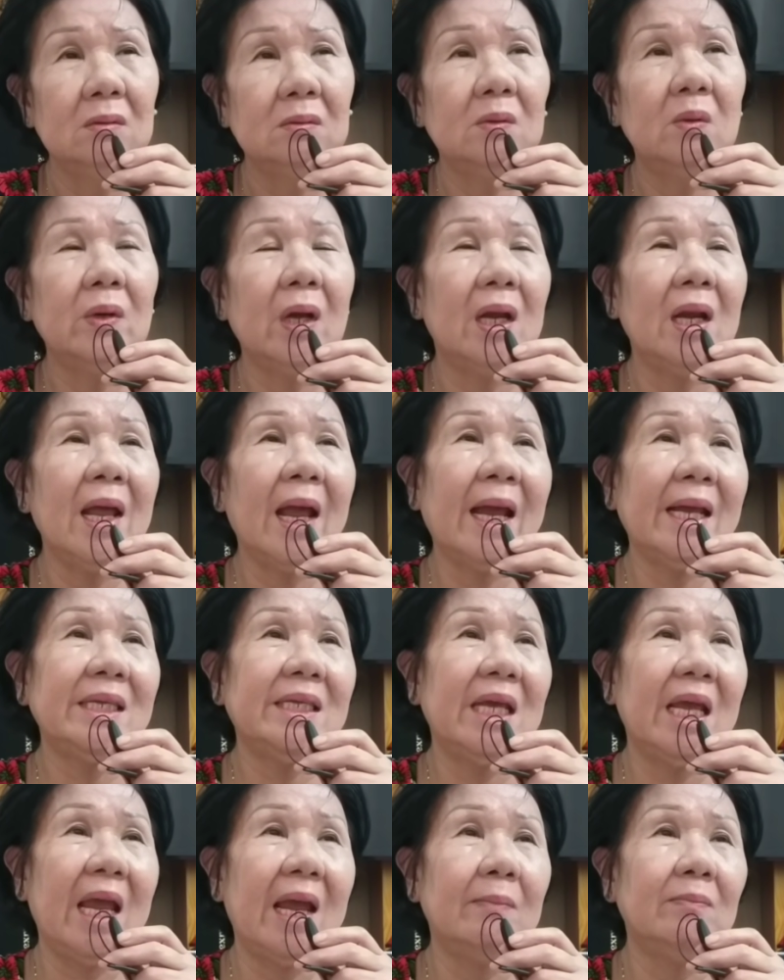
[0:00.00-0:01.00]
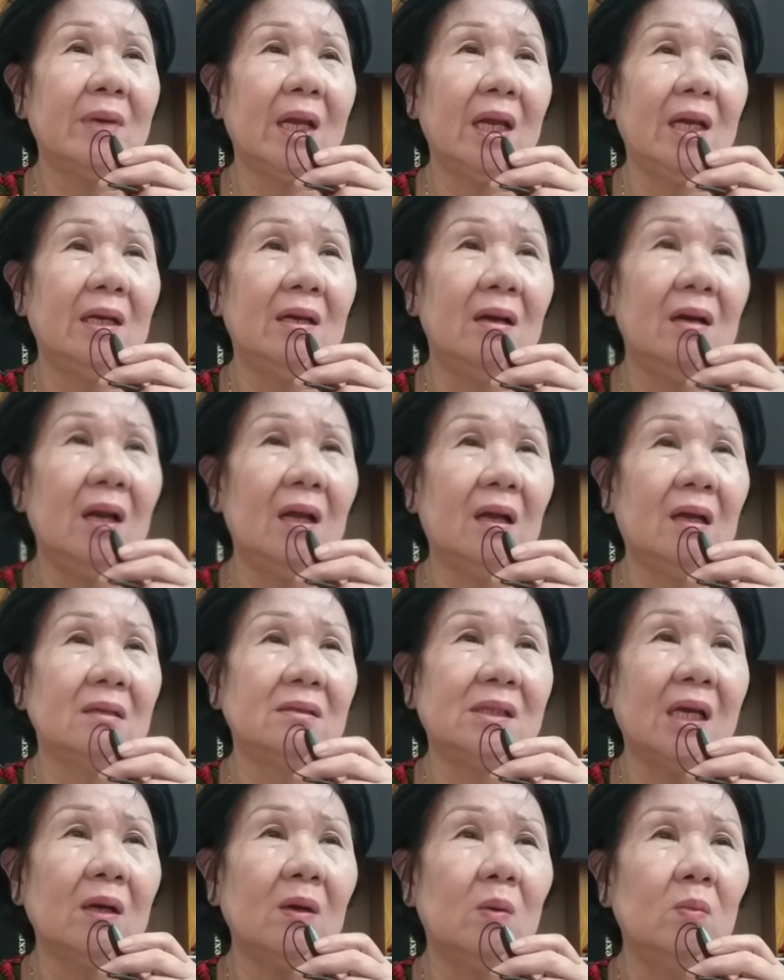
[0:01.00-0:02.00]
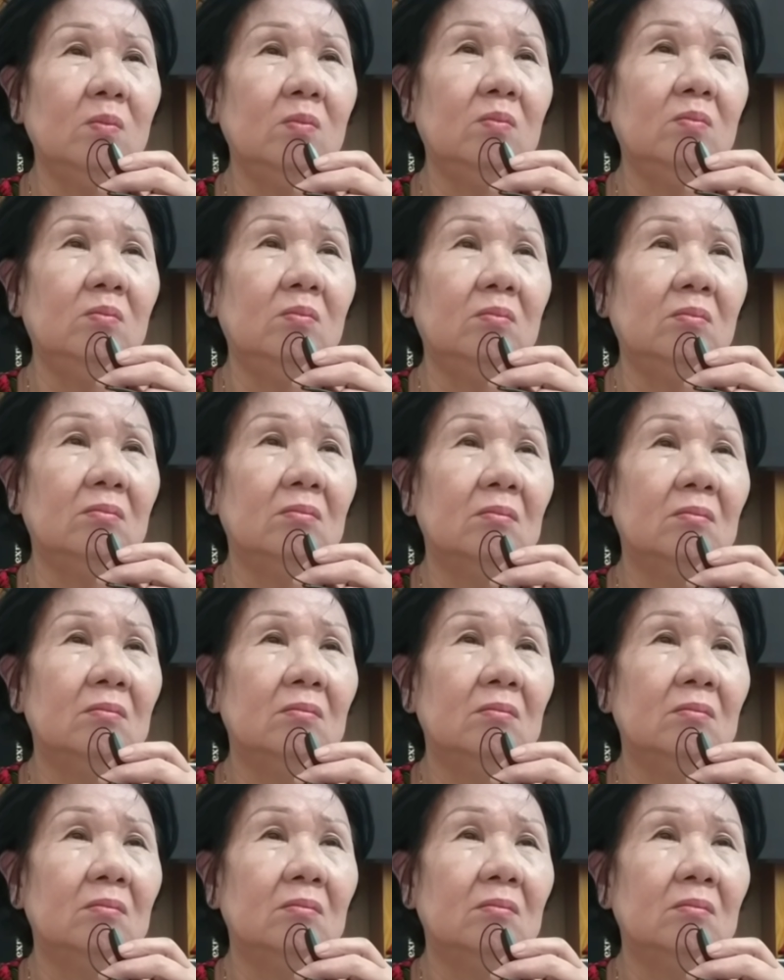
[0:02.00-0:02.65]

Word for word: Tôi nghĩ là hai chị em này đó là chắc cũng